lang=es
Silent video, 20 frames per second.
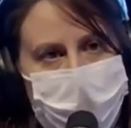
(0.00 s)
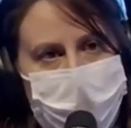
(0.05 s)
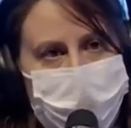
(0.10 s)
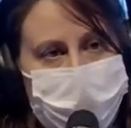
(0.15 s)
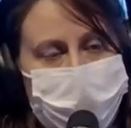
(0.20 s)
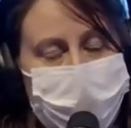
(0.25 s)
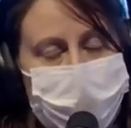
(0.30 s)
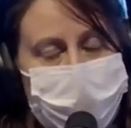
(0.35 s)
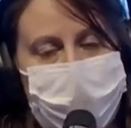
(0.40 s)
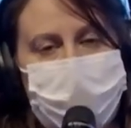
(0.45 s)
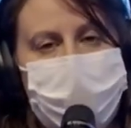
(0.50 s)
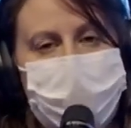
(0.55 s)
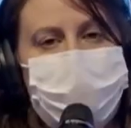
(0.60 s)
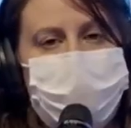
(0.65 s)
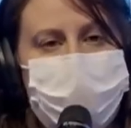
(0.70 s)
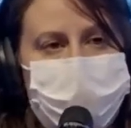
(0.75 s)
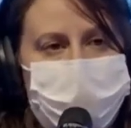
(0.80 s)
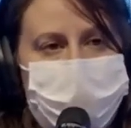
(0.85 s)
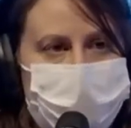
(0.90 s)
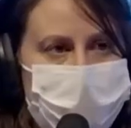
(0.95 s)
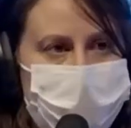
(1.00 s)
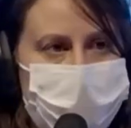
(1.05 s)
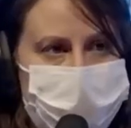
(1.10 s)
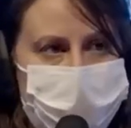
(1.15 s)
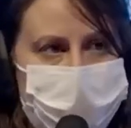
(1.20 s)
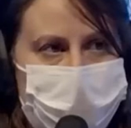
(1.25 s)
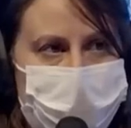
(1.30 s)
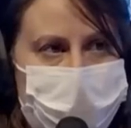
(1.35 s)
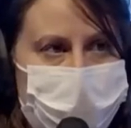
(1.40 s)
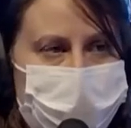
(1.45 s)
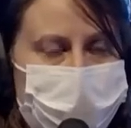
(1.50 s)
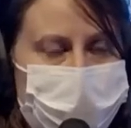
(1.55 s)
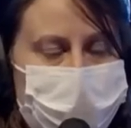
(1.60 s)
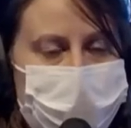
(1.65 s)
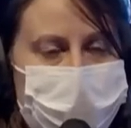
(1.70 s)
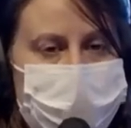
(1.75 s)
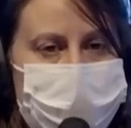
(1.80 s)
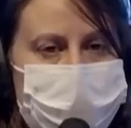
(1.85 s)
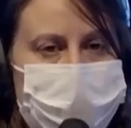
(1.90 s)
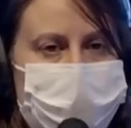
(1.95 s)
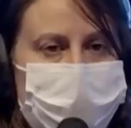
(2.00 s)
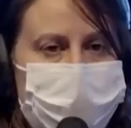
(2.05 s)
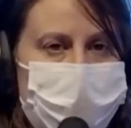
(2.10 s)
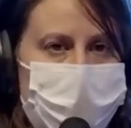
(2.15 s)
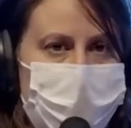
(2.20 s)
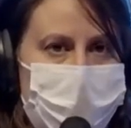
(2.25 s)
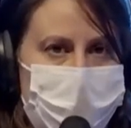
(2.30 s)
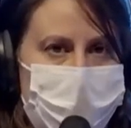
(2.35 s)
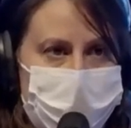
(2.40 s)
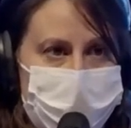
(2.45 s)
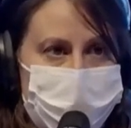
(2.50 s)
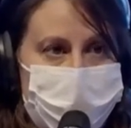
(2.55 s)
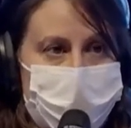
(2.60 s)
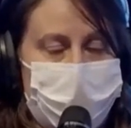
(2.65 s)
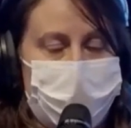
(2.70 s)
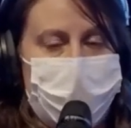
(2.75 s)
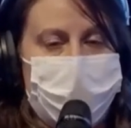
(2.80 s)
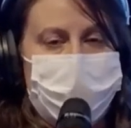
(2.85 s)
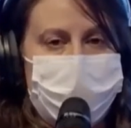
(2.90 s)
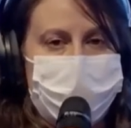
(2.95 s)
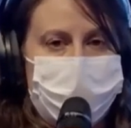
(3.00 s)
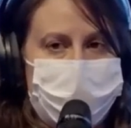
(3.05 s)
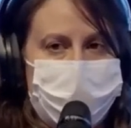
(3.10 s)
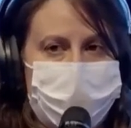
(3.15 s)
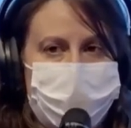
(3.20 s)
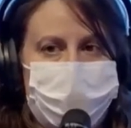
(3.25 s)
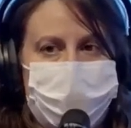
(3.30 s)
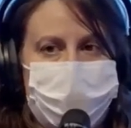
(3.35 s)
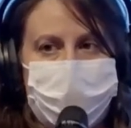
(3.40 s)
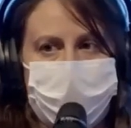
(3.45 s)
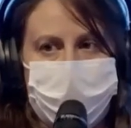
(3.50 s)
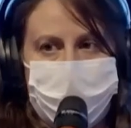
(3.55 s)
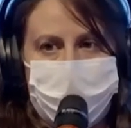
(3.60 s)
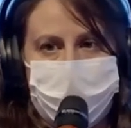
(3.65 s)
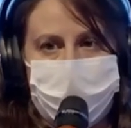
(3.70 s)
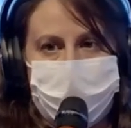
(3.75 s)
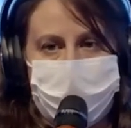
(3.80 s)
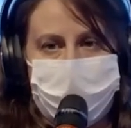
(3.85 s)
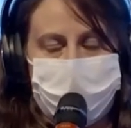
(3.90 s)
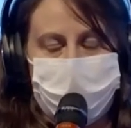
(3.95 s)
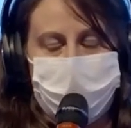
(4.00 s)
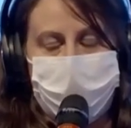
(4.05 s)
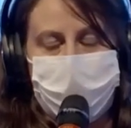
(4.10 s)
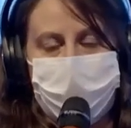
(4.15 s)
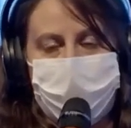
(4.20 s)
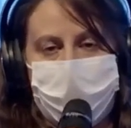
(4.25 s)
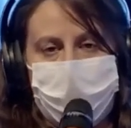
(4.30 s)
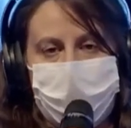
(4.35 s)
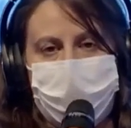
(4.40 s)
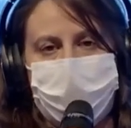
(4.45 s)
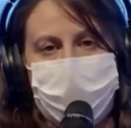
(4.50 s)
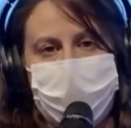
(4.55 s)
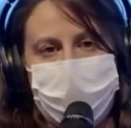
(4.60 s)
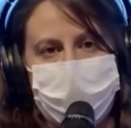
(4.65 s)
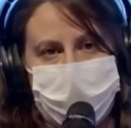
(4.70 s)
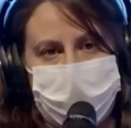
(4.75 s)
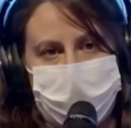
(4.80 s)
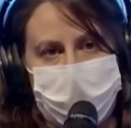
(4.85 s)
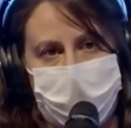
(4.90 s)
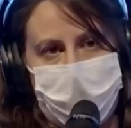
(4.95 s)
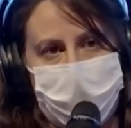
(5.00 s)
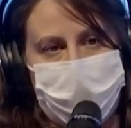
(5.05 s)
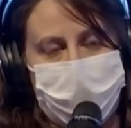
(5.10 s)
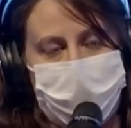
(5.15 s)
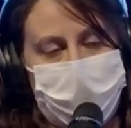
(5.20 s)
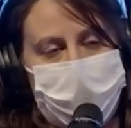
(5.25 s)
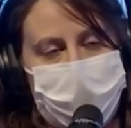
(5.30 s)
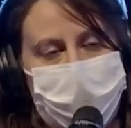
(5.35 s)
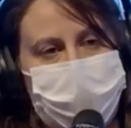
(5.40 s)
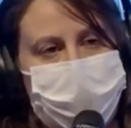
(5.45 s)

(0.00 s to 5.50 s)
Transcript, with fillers: y nos alegramos mucho con las propuestas a bancadas hasta ahora.